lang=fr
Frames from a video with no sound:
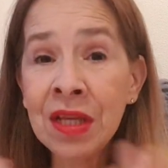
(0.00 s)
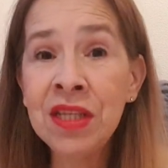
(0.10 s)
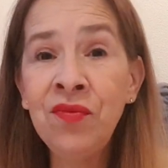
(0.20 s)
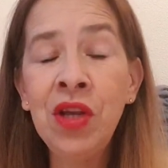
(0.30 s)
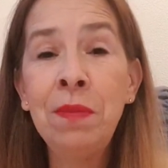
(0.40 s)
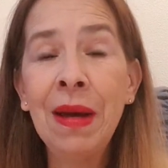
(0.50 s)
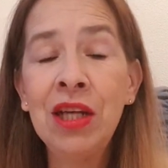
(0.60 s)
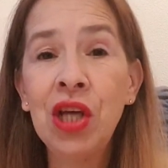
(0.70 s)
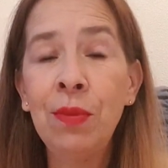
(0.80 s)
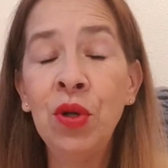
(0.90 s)
si vous n'êtes pas
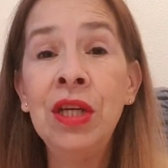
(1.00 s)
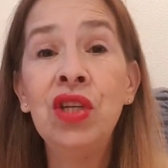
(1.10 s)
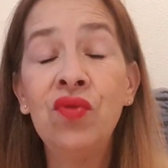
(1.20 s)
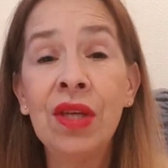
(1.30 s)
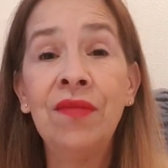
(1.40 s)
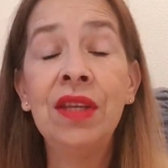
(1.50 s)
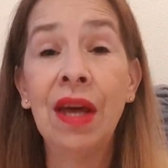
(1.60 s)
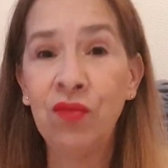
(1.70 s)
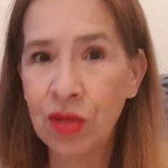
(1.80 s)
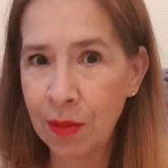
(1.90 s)
déjà abonné, je vous invite
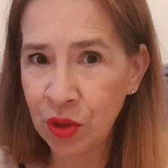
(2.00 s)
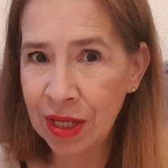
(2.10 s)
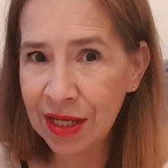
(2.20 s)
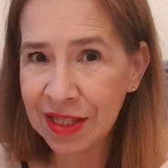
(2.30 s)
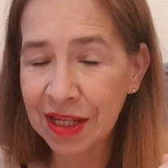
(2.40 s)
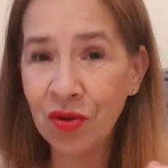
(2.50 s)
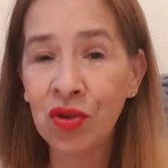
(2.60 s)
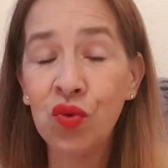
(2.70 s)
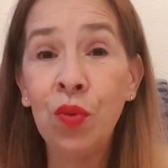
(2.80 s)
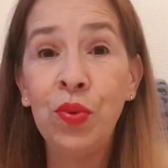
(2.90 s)
à vous abonner, c'est en
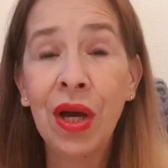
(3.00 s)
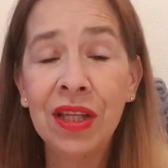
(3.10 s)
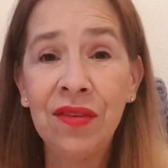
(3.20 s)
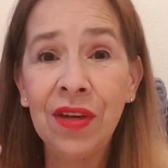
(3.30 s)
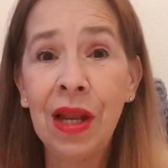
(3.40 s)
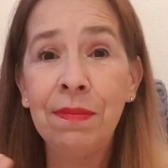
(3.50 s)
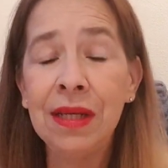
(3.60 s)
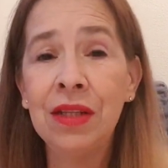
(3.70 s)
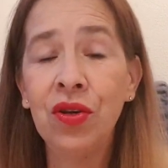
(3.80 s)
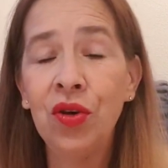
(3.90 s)
dessous, et puis activer la
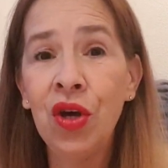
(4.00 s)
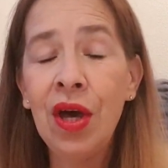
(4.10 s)
petite, euh,